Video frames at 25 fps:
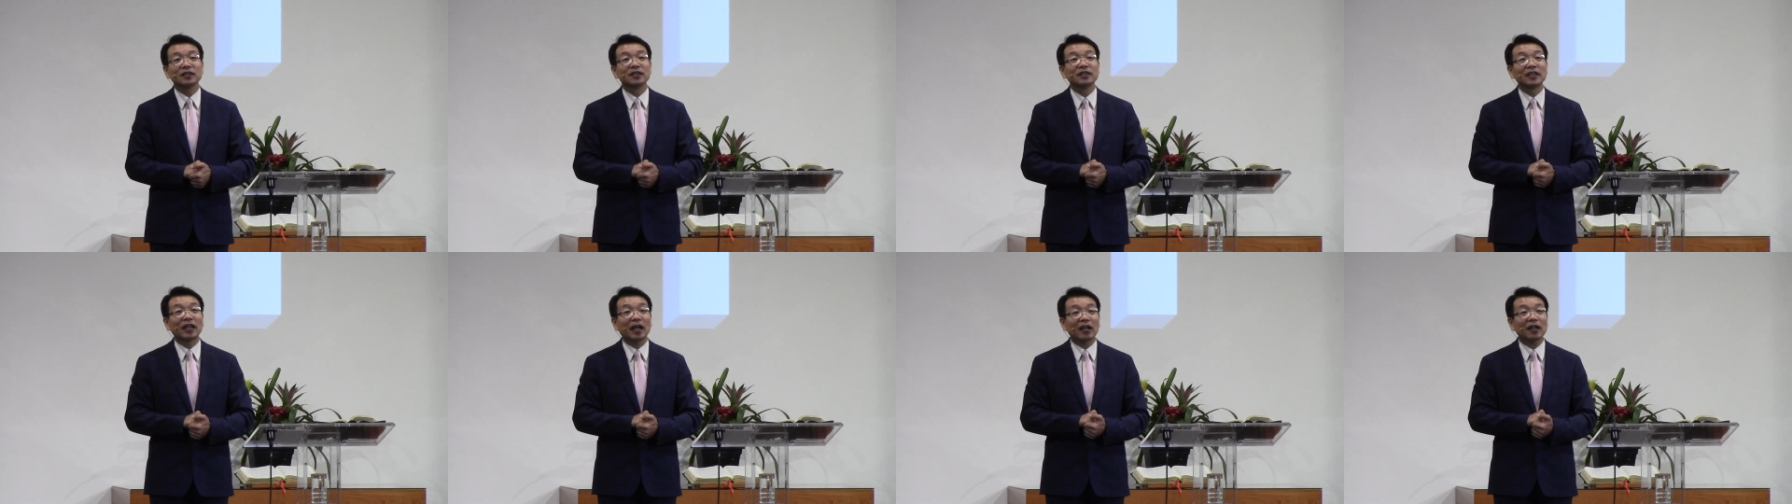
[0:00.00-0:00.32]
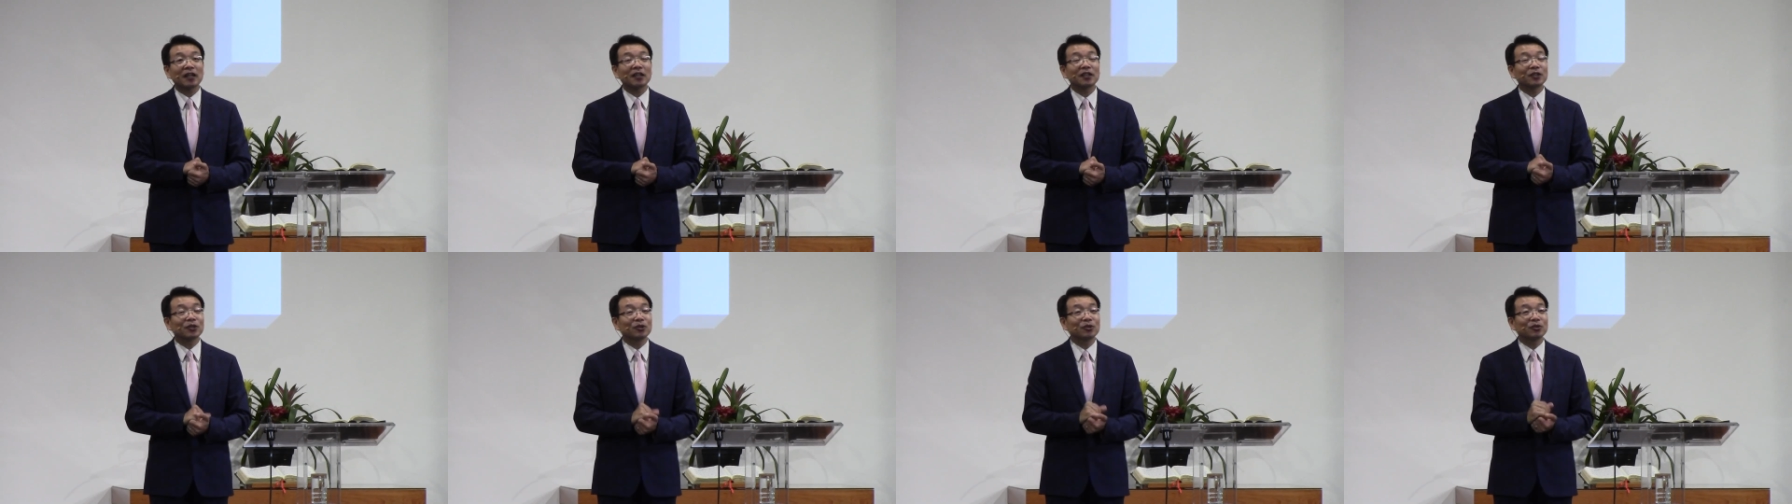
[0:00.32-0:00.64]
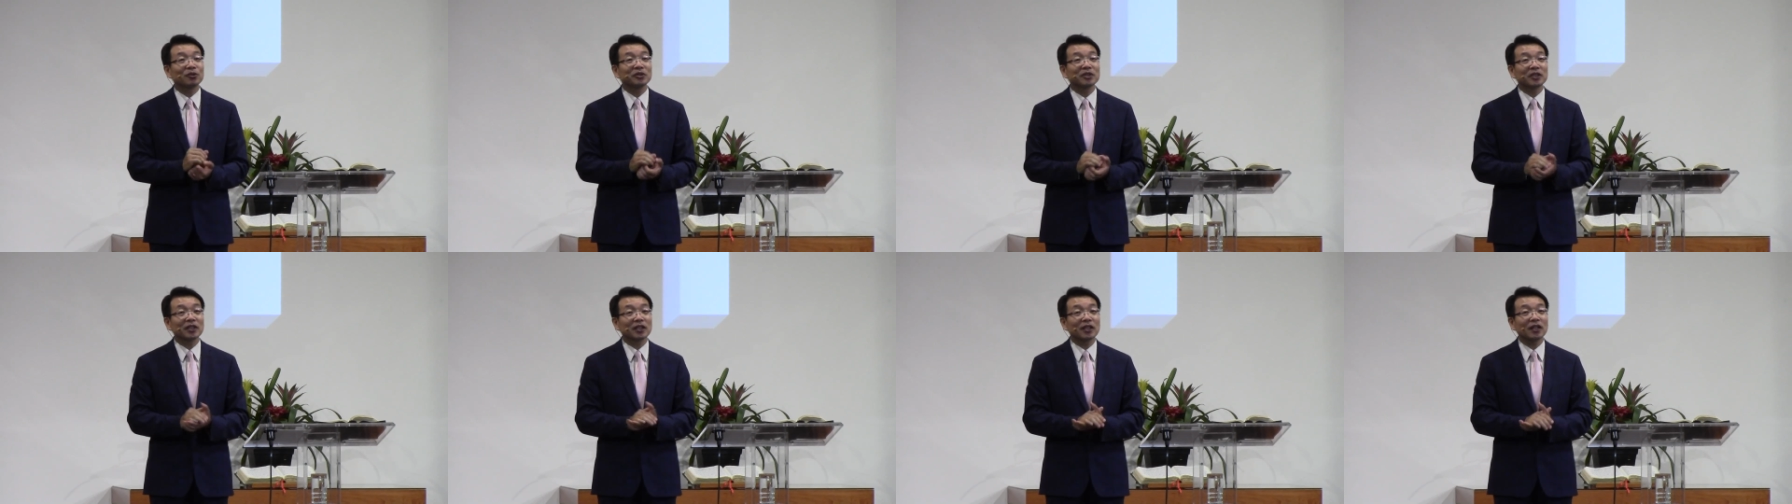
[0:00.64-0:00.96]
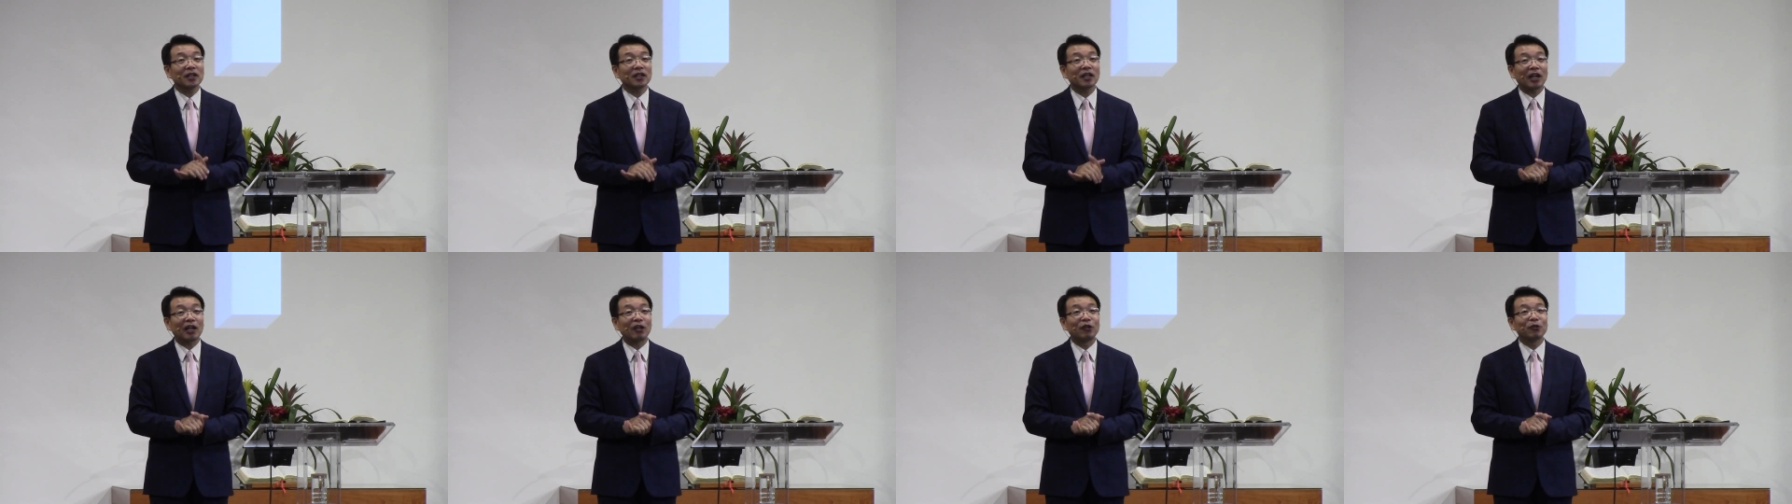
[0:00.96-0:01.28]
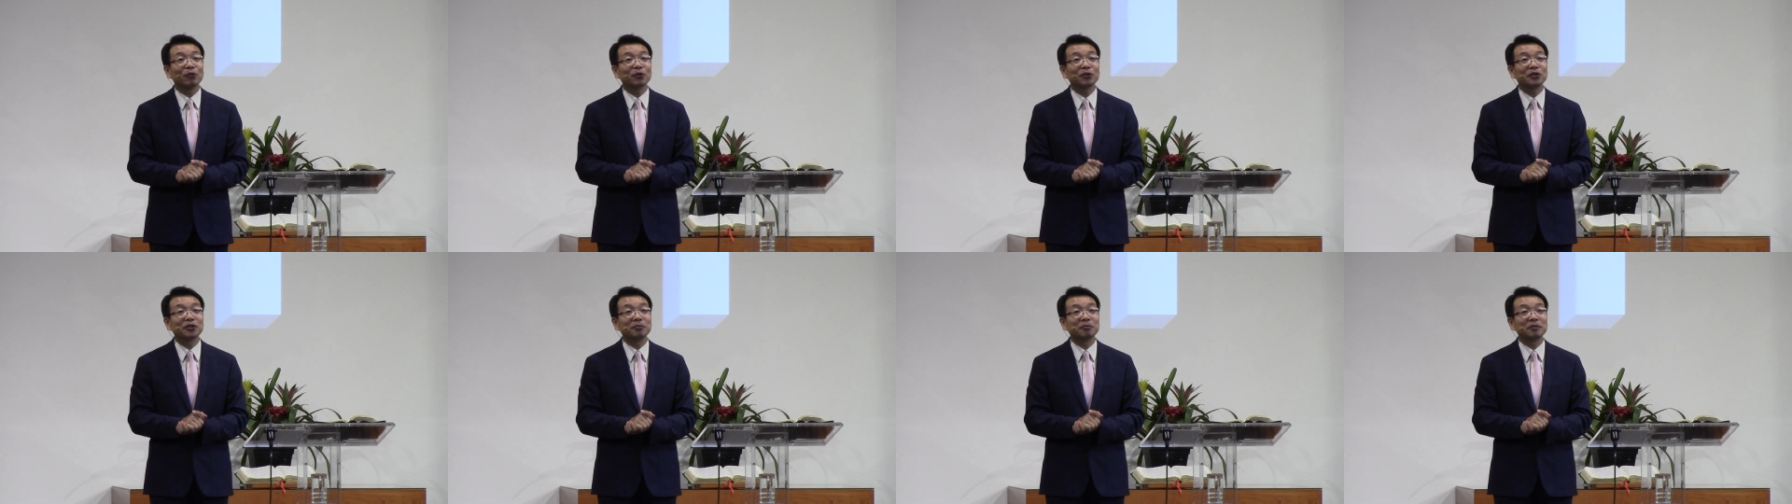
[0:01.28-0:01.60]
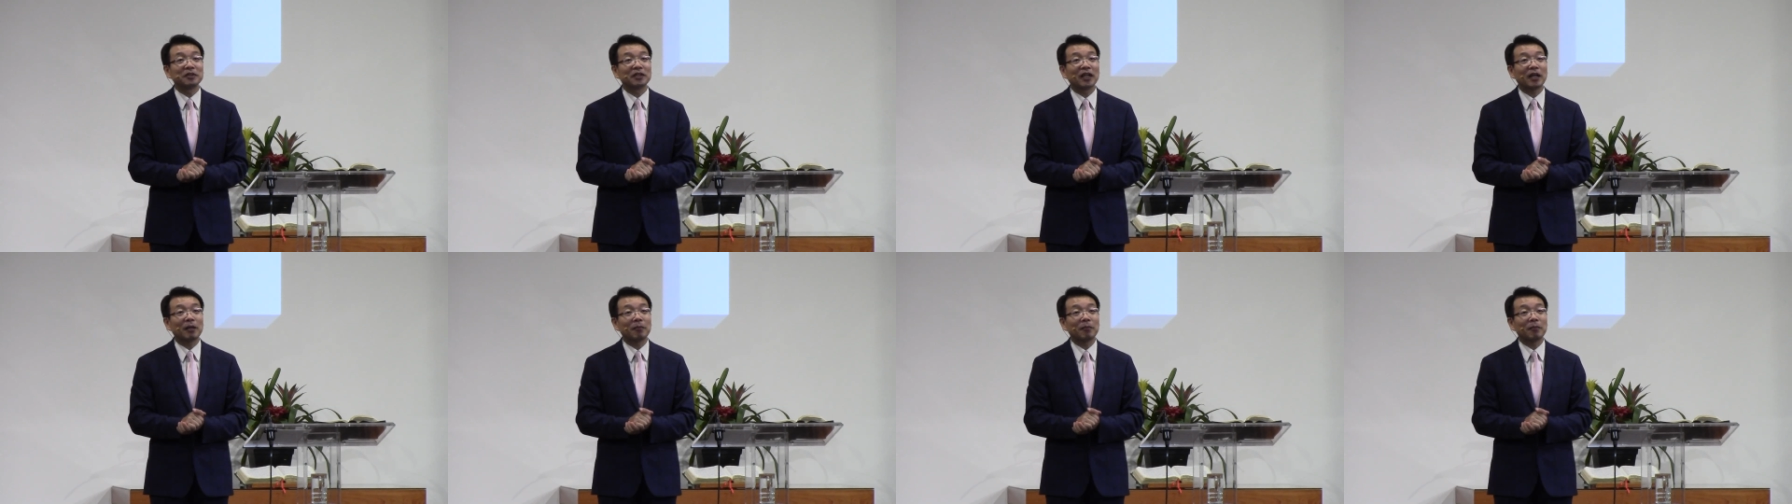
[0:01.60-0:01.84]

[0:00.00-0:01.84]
나라인 걸로 제가 알고 있습니다.